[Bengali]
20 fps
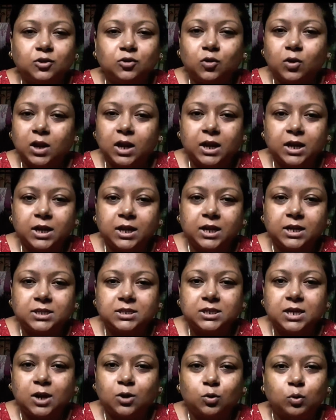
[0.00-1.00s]
তলায়
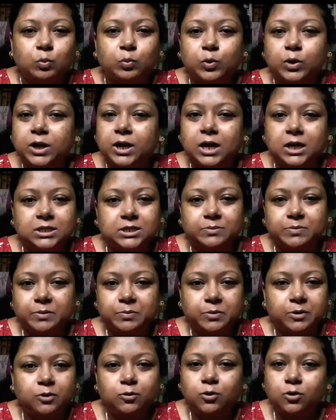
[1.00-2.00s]
রেখেছে আর ওপরে কাঁচা
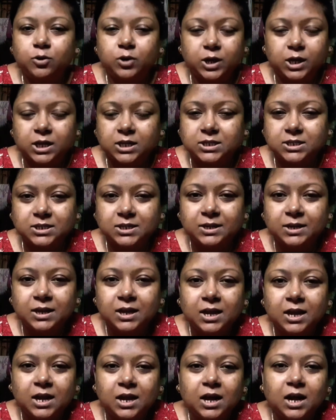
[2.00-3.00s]
পেঁপেগুলো রেখেছে
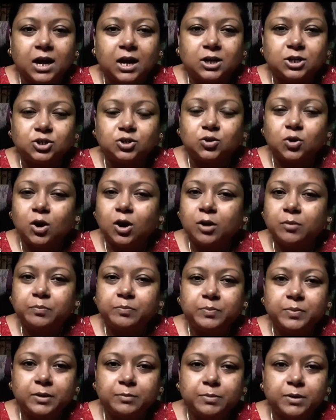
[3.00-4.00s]
আর সব
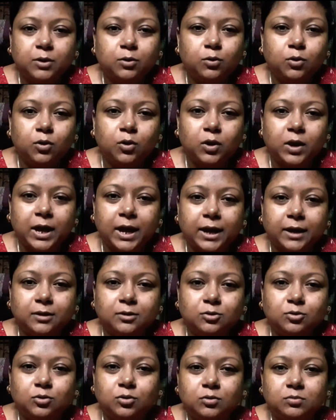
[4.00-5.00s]
পেঁপেগুলো
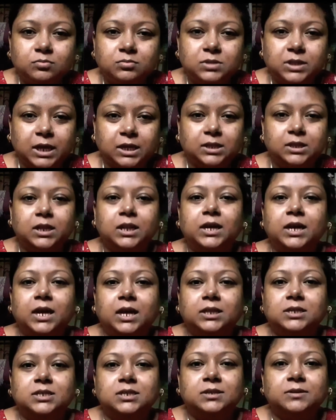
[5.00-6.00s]
একদম থেতলে
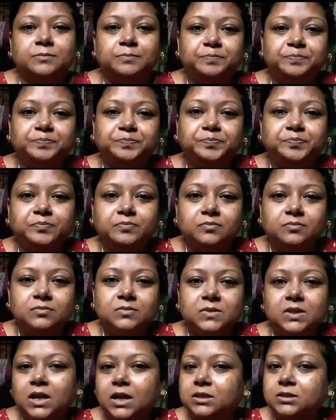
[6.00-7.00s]
গেছে
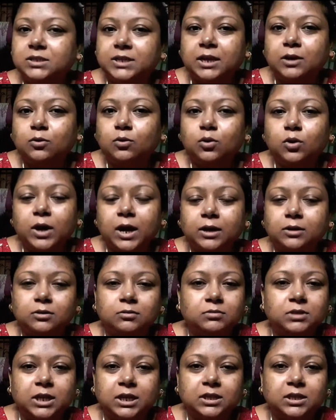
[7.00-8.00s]
আর যেগুলো
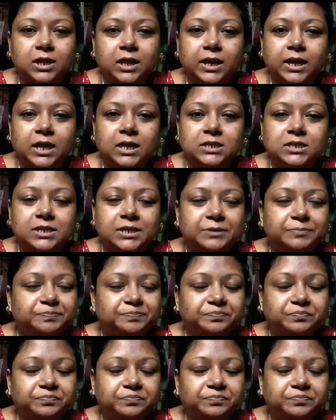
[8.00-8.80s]
একদম থেতলে গেছে